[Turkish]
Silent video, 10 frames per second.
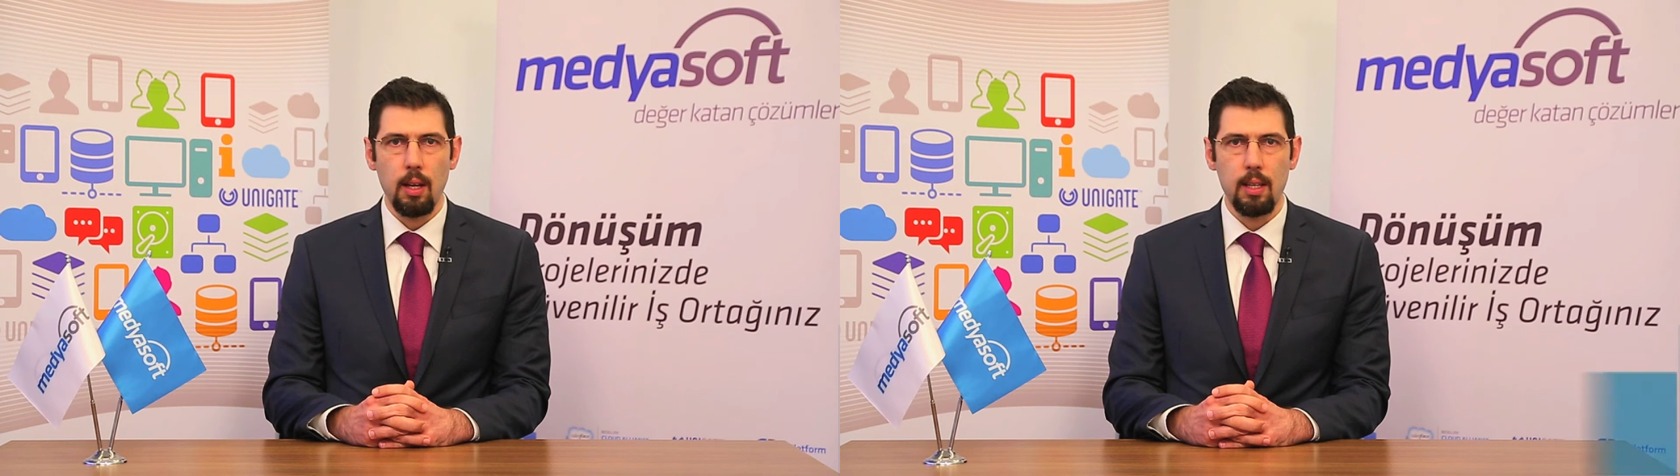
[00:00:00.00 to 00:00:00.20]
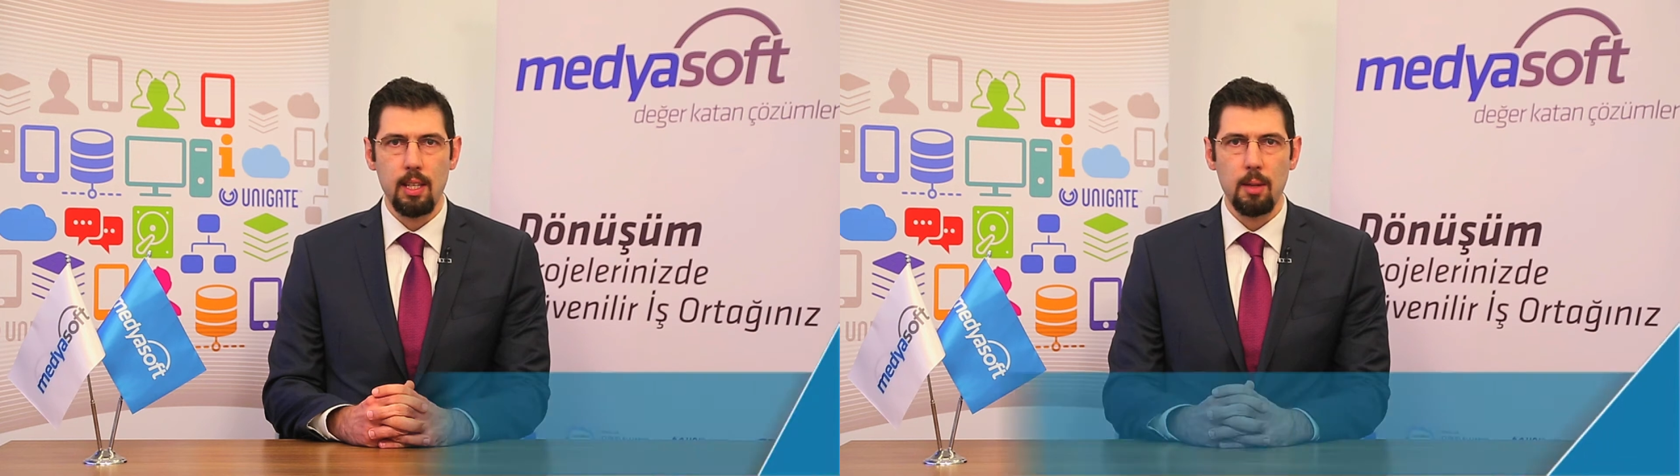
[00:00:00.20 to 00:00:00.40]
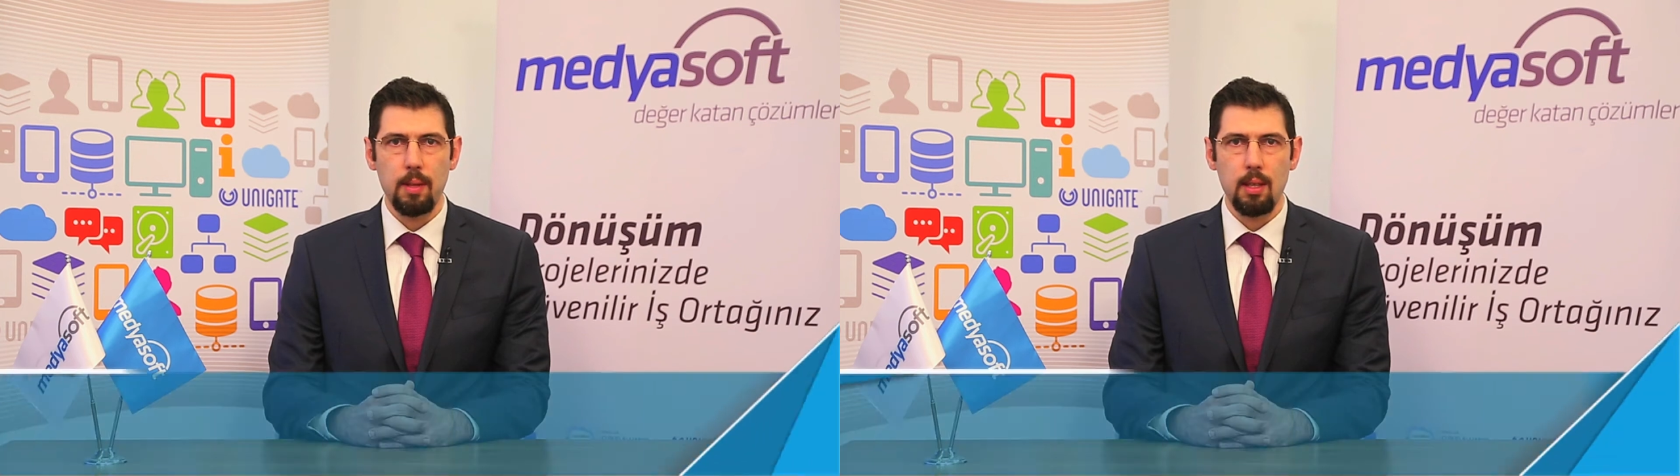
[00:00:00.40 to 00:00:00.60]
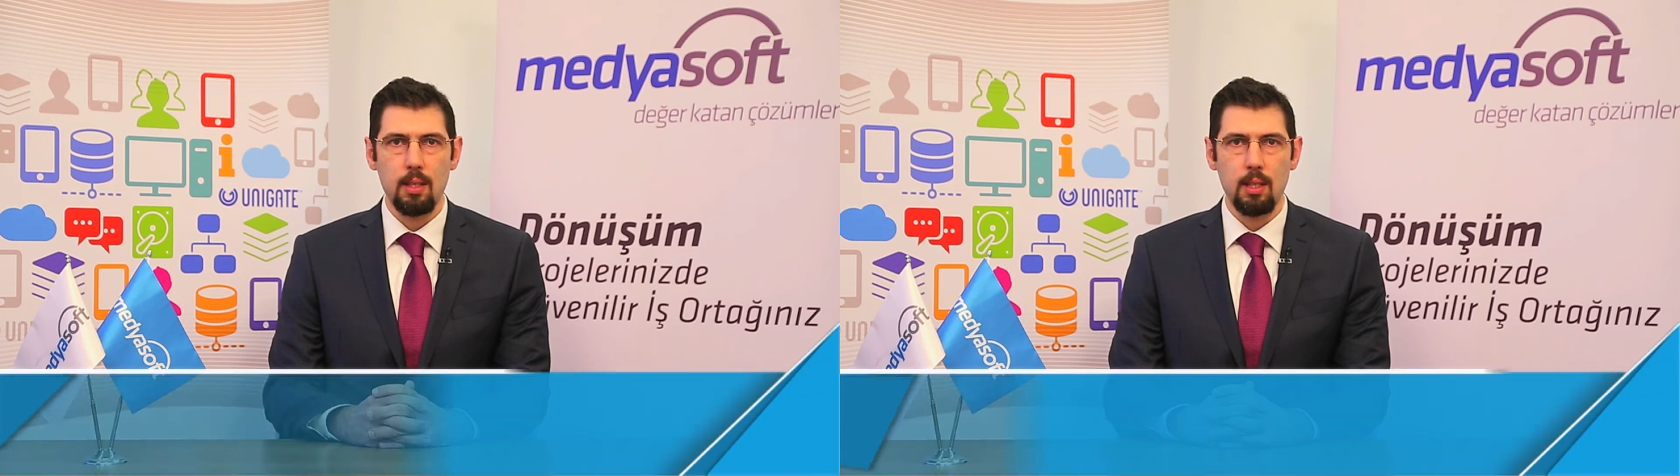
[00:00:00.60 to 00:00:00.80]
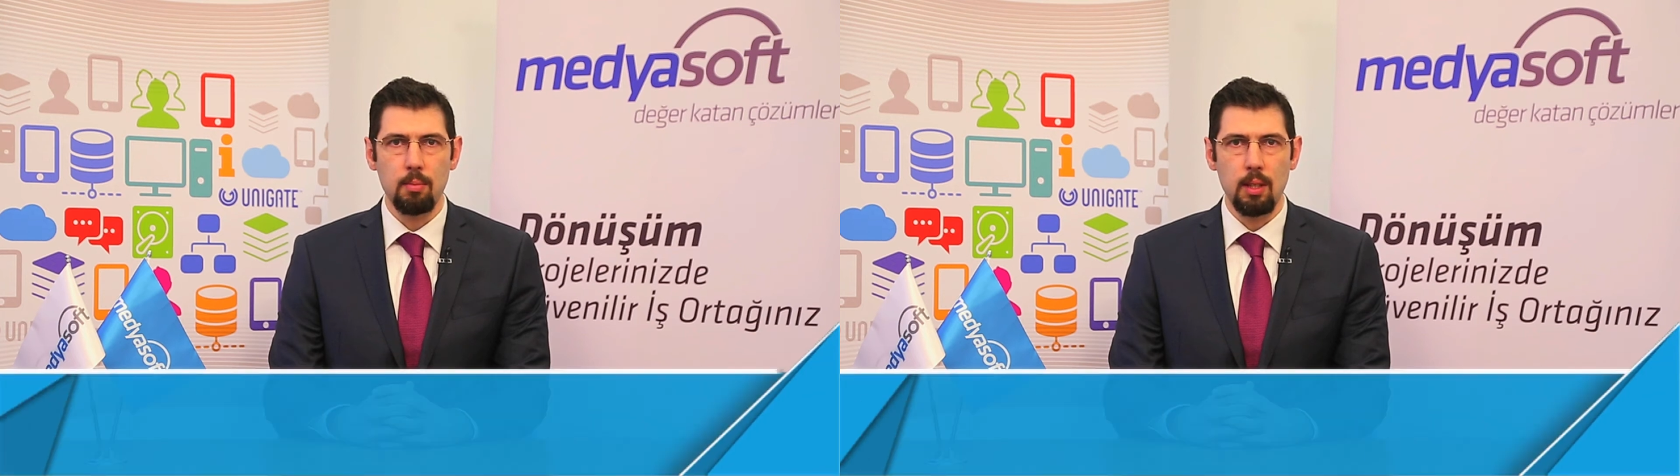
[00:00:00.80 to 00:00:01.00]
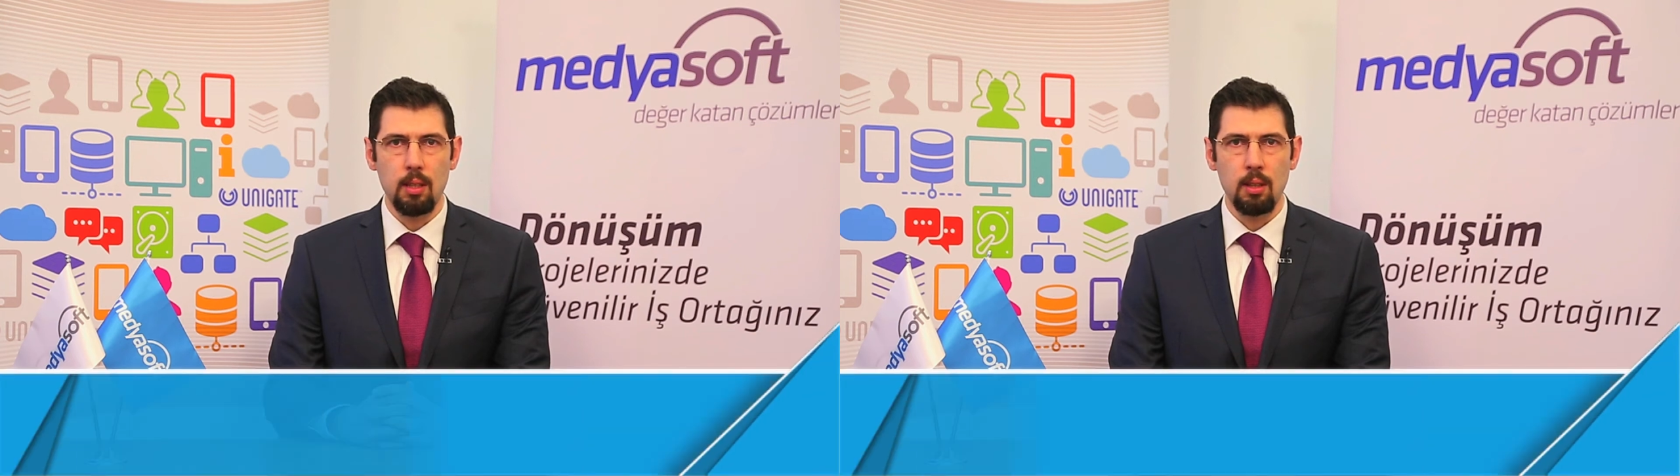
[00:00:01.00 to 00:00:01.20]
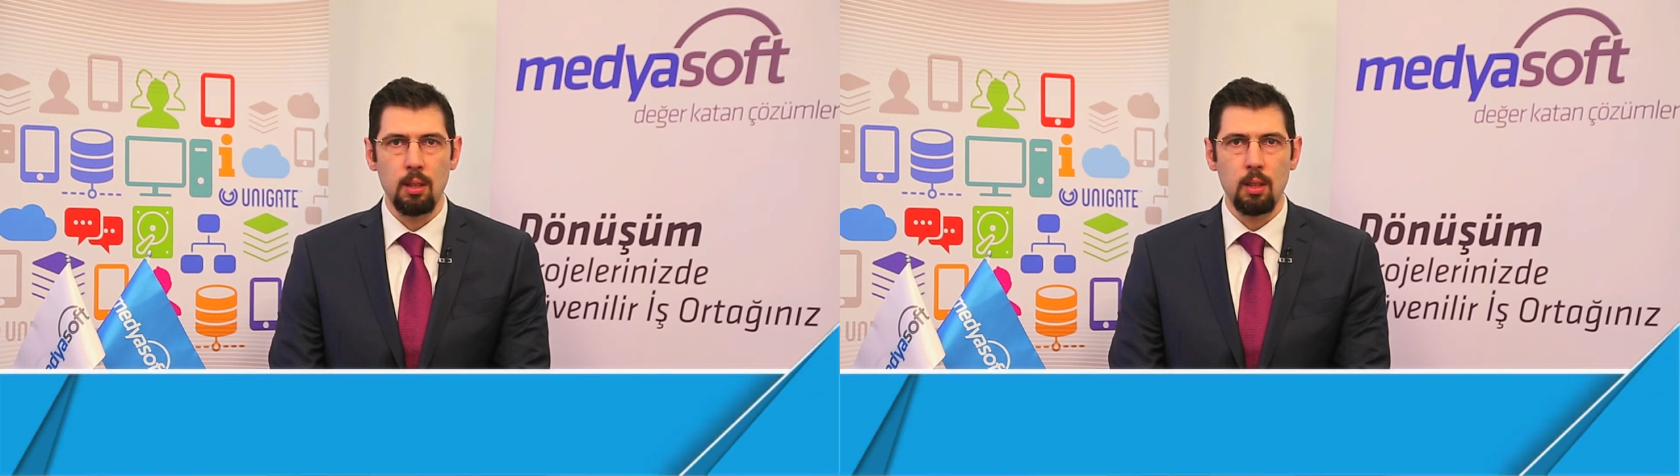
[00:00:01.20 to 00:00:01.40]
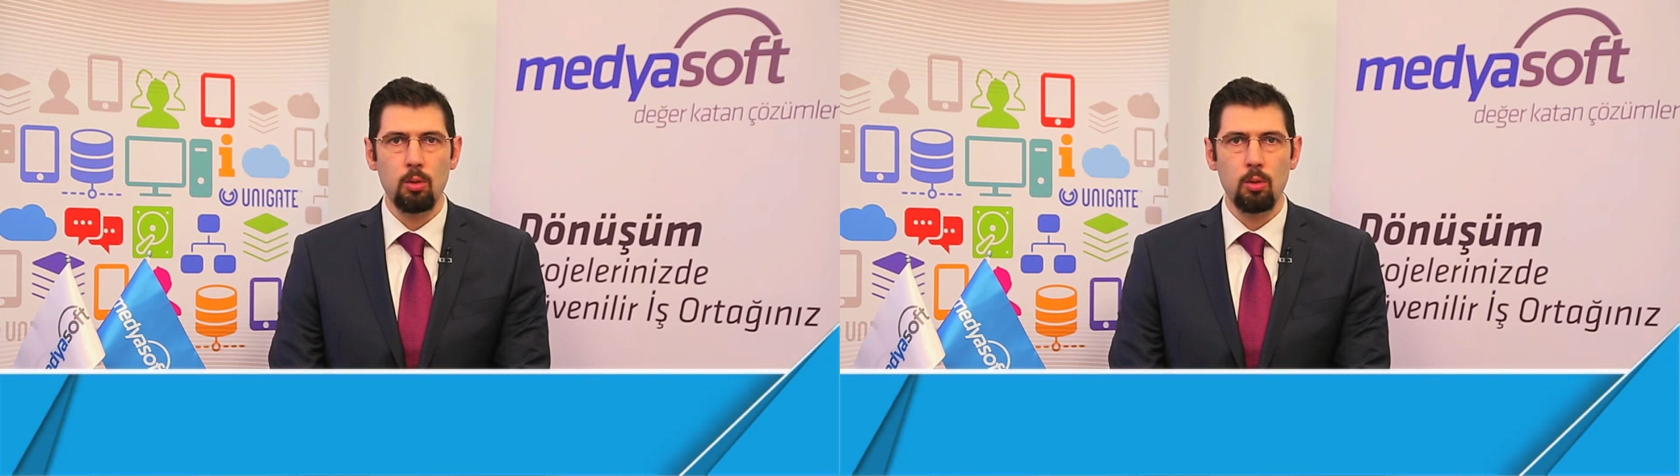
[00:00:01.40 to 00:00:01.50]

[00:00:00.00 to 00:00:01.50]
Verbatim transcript: SAP yazılımları